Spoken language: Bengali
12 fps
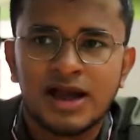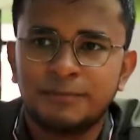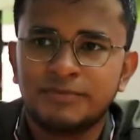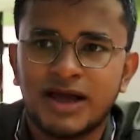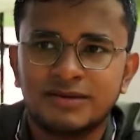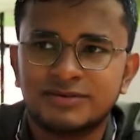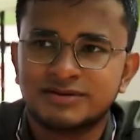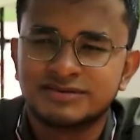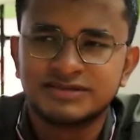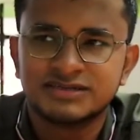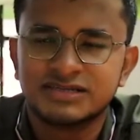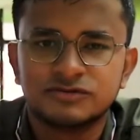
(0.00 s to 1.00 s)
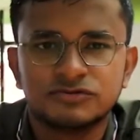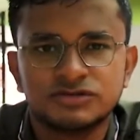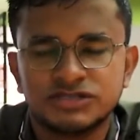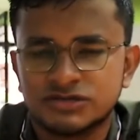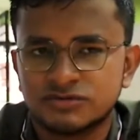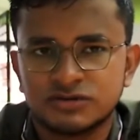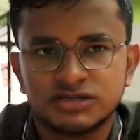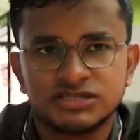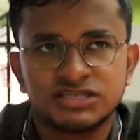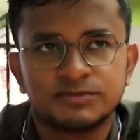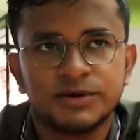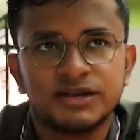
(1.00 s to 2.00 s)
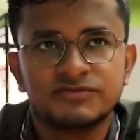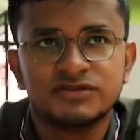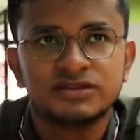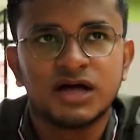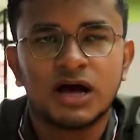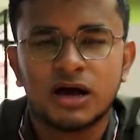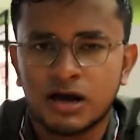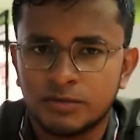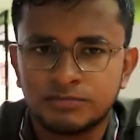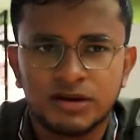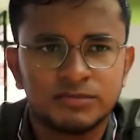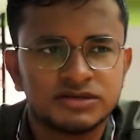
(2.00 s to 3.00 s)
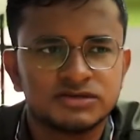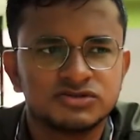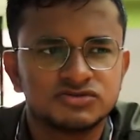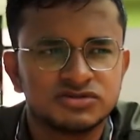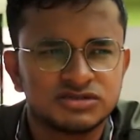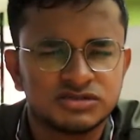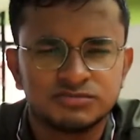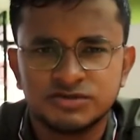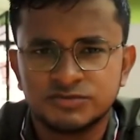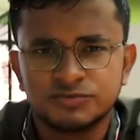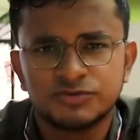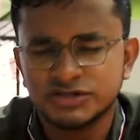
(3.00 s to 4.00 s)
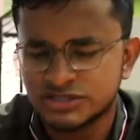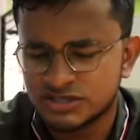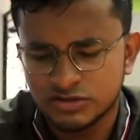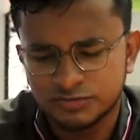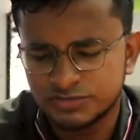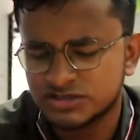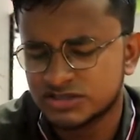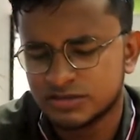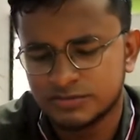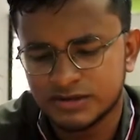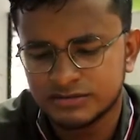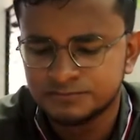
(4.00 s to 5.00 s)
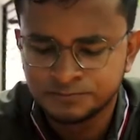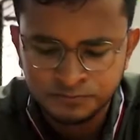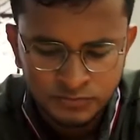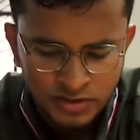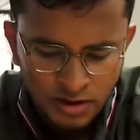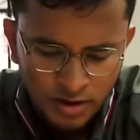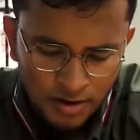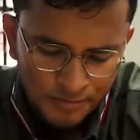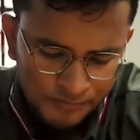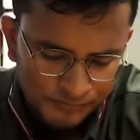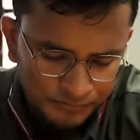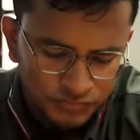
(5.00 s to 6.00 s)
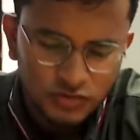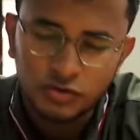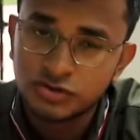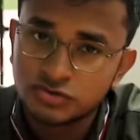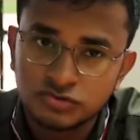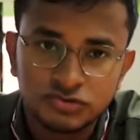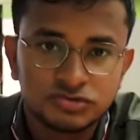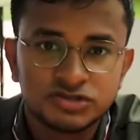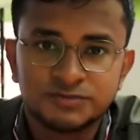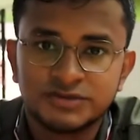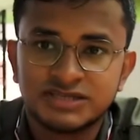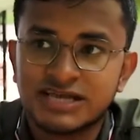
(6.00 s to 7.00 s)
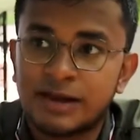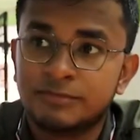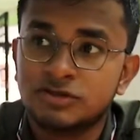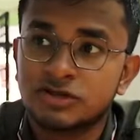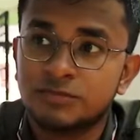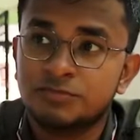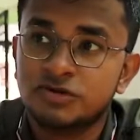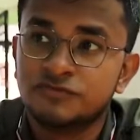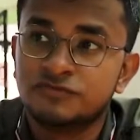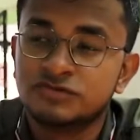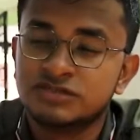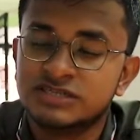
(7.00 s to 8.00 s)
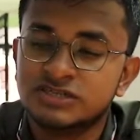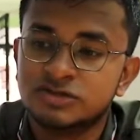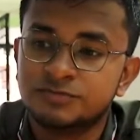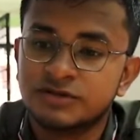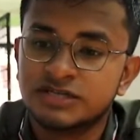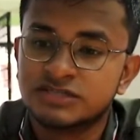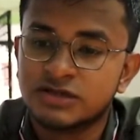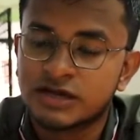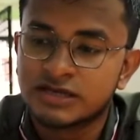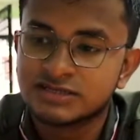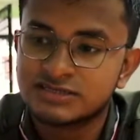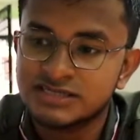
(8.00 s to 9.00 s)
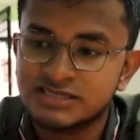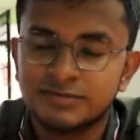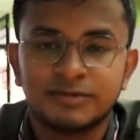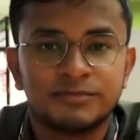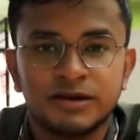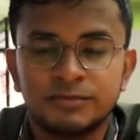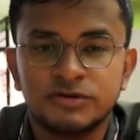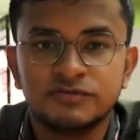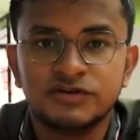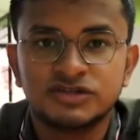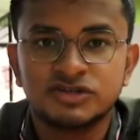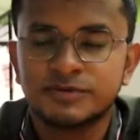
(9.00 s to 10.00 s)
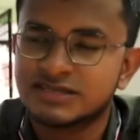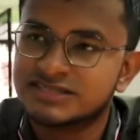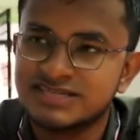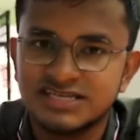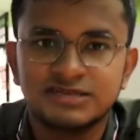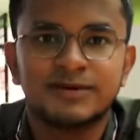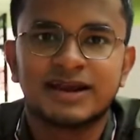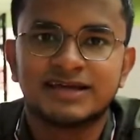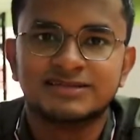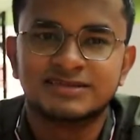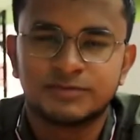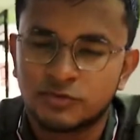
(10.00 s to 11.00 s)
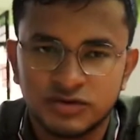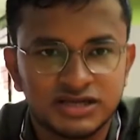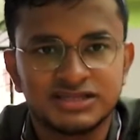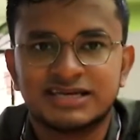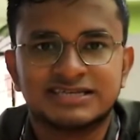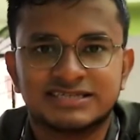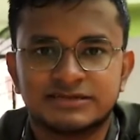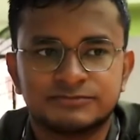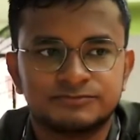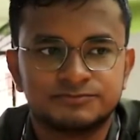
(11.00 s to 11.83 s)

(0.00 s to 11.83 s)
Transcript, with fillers: আপনি আই বাটনে ক্লিক করে যে কোনোখানে যেতে পারেন ইভেন দ্য হাব নামে একটা রেস্টুরেন্ট আছে মিরপুরে সেটাও আপনি যেতে পারেন অনেক সুন্দর সুন্দর স্পেস আছে আমি তো একটা বিউটিফুল সিরিজ মানে উপরে একটা সিরিজ মানে বিউটিফুল রেস্টুরেন্ট একটা সিরিজই বানিয়ে দিয়েছি আপনার ওইখান থেকে যান